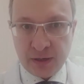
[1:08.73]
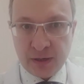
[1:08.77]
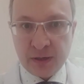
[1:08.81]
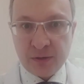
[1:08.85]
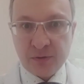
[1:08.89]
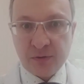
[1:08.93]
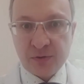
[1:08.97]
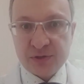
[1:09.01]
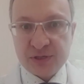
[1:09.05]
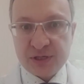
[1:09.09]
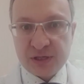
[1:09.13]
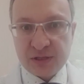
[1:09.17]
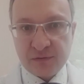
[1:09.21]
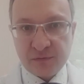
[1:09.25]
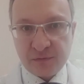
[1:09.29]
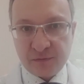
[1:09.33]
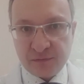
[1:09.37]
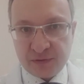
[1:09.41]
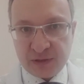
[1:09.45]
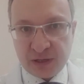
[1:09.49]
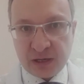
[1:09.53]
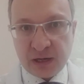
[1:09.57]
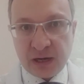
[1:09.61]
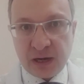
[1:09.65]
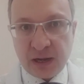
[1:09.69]
То есть это вот
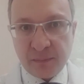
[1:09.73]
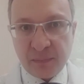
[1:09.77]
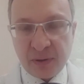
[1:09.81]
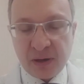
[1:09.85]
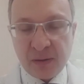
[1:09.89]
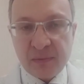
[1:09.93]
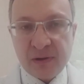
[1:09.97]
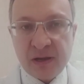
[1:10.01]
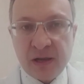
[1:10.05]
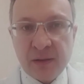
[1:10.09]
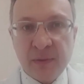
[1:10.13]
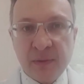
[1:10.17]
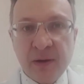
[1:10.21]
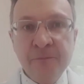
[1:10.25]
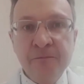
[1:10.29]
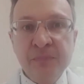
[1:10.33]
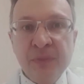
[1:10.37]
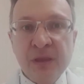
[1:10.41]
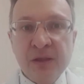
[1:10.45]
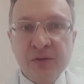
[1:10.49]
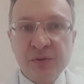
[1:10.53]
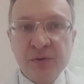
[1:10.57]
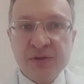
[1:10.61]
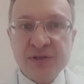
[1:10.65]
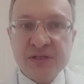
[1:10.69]
вторая проблема.
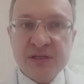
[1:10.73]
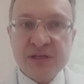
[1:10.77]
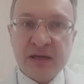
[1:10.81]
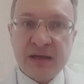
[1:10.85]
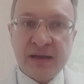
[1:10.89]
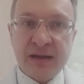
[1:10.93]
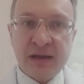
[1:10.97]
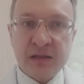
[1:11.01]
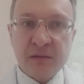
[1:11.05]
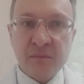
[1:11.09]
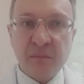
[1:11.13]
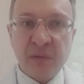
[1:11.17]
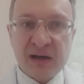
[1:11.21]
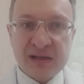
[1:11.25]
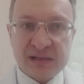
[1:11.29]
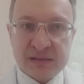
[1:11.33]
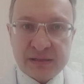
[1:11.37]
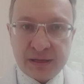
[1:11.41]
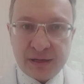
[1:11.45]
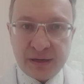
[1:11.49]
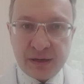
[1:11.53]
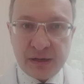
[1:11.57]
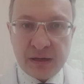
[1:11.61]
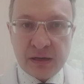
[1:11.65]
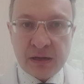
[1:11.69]
То есть ряд
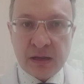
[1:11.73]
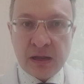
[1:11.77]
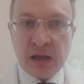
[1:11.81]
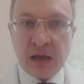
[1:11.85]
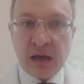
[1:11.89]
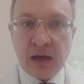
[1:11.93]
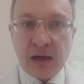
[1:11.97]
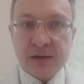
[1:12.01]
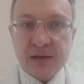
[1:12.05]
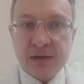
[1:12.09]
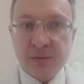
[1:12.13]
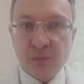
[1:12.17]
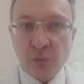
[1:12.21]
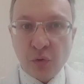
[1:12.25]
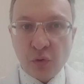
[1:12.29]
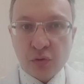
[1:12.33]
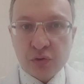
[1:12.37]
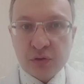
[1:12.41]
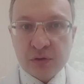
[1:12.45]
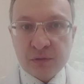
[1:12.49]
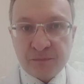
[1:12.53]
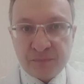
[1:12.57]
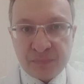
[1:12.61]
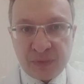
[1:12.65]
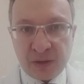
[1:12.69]
бактерий, они
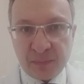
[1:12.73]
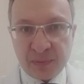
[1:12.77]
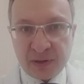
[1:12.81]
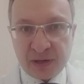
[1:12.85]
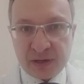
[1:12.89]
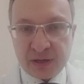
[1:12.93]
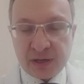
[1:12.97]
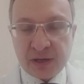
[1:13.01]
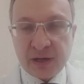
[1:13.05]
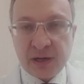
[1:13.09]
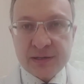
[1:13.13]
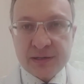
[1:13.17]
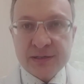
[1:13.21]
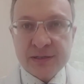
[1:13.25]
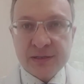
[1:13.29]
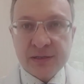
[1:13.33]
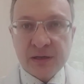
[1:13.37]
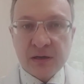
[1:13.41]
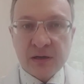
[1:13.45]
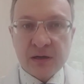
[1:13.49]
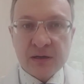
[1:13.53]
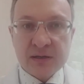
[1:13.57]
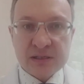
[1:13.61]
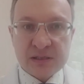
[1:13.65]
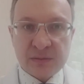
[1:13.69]
могут проникать, и так
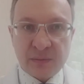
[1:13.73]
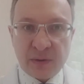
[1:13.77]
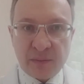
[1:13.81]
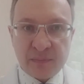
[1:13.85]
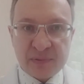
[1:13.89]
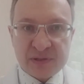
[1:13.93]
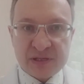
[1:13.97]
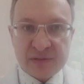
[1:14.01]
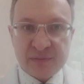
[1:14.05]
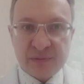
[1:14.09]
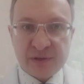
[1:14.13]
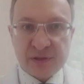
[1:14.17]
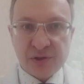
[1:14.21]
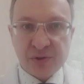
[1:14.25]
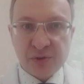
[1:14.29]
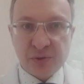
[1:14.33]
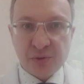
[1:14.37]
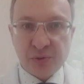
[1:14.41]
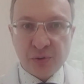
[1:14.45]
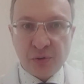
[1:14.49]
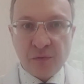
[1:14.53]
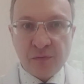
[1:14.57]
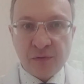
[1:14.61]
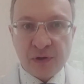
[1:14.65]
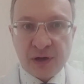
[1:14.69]
как сама по себе
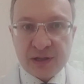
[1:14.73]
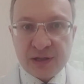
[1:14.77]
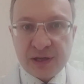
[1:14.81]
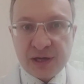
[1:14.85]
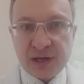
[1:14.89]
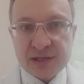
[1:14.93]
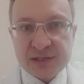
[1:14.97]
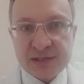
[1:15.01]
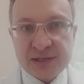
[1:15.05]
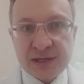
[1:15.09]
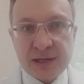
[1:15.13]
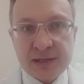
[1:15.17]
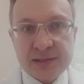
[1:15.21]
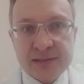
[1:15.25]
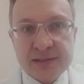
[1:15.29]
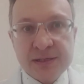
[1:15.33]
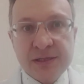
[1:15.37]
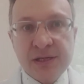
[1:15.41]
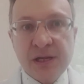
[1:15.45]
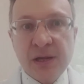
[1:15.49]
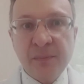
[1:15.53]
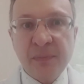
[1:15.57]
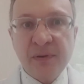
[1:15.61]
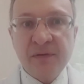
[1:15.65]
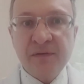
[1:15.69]
татуировка, она касается
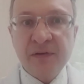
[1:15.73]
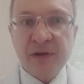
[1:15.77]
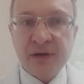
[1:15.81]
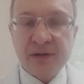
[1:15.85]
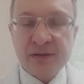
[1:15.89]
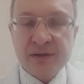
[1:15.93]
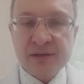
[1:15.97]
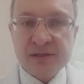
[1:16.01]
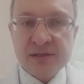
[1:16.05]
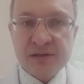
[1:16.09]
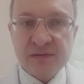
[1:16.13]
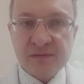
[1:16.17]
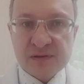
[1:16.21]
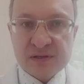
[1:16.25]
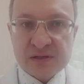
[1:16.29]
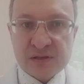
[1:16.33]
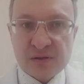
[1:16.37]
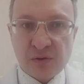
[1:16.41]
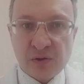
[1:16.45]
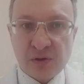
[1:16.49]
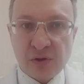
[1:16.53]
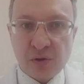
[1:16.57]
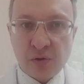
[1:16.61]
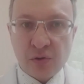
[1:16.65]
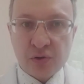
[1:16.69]
не поверхностного
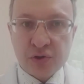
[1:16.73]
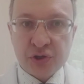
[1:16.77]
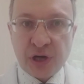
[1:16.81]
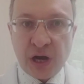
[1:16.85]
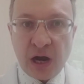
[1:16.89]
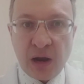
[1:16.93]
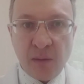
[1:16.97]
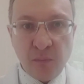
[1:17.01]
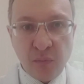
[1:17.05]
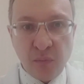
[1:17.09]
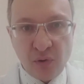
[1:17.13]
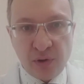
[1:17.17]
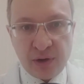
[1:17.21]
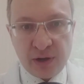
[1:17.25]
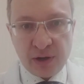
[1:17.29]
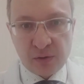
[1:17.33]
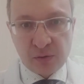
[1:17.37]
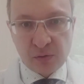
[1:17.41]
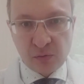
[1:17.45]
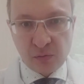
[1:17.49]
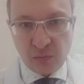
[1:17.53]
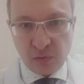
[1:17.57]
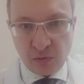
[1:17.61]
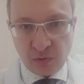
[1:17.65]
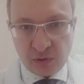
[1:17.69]
слоя кожи, а более
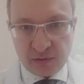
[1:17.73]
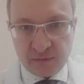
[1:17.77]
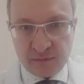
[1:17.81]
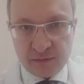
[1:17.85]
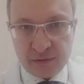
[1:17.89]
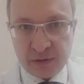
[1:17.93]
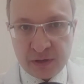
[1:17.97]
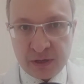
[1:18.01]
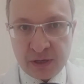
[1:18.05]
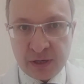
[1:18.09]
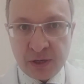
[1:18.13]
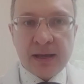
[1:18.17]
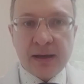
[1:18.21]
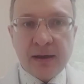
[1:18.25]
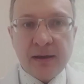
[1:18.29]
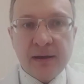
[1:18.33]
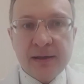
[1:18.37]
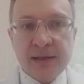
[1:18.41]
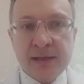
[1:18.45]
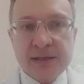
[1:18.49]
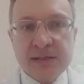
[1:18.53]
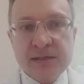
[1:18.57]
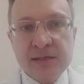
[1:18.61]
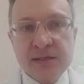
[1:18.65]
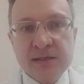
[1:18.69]
глубокого, а
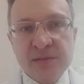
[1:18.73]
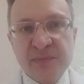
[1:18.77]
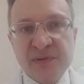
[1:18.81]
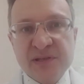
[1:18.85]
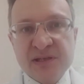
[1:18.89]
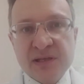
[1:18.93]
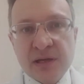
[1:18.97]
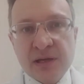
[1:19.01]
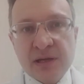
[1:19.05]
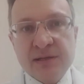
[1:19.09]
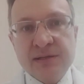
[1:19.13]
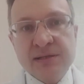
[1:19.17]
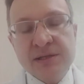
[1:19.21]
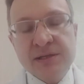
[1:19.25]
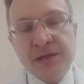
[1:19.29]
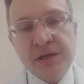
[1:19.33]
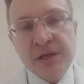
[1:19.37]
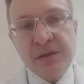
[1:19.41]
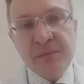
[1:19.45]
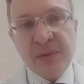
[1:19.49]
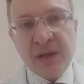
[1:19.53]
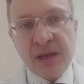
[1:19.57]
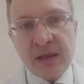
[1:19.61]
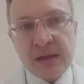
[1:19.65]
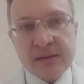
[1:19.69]
если специалист не
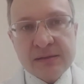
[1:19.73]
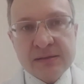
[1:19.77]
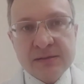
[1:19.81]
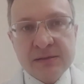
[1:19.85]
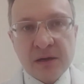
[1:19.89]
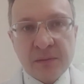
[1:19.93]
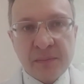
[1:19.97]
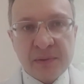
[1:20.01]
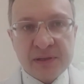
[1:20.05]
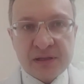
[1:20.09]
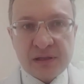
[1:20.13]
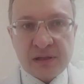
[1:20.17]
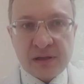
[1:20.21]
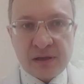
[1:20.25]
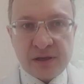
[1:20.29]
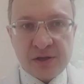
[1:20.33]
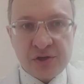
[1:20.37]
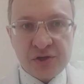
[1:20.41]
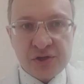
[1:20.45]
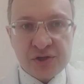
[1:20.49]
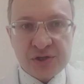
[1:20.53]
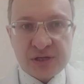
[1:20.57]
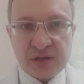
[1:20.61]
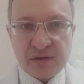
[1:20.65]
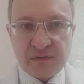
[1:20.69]
имеет
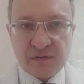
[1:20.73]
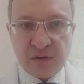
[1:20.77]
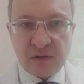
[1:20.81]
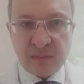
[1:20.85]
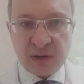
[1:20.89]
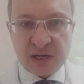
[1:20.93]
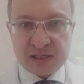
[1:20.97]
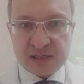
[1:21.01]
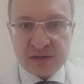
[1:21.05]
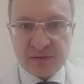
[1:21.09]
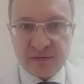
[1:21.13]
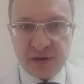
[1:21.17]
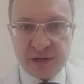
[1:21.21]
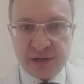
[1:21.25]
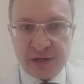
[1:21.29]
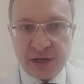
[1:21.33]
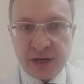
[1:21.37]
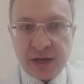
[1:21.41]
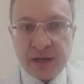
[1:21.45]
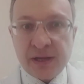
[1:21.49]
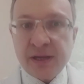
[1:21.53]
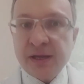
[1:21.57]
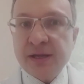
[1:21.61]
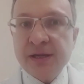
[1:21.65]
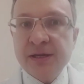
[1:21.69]
дерматологического образования
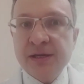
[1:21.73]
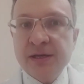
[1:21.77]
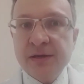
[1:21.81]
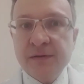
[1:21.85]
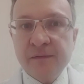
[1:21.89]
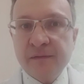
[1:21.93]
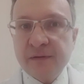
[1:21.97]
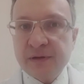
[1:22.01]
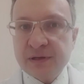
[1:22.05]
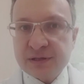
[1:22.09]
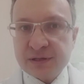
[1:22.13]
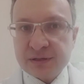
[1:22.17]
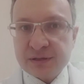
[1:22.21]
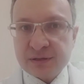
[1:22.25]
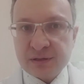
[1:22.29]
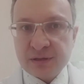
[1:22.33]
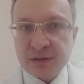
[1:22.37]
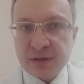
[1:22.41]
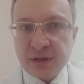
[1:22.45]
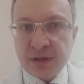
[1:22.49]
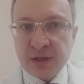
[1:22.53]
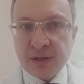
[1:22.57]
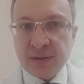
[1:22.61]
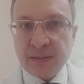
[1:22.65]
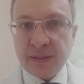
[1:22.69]
и не видит
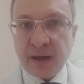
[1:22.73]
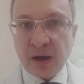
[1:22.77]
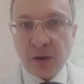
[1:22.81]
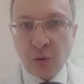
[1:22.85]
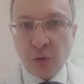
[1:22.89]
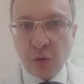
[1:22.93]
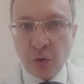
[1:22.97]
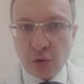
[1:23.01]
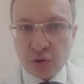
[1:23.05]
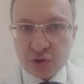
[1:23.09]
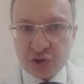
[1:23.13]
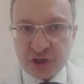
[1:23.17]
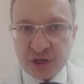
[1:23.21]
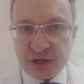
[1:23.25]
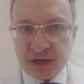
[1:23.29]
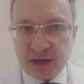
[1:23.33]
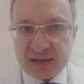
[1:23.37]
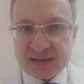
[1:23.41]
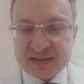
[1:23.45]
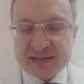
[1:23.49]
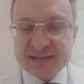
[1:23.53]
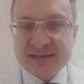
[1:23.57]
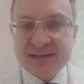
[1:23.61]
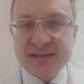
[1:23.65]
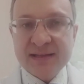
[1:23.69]
на коже
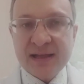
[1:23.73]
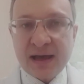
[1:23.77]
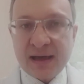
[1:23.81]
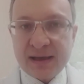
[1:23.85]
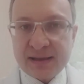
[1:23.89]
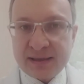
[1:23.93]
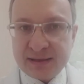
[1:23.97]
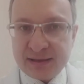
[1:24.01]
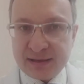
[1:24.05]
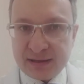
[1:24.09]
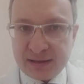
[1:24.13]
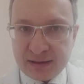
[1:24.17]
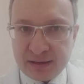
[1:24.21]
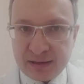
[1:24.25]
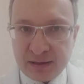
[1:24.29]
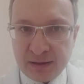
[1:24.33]
знаки,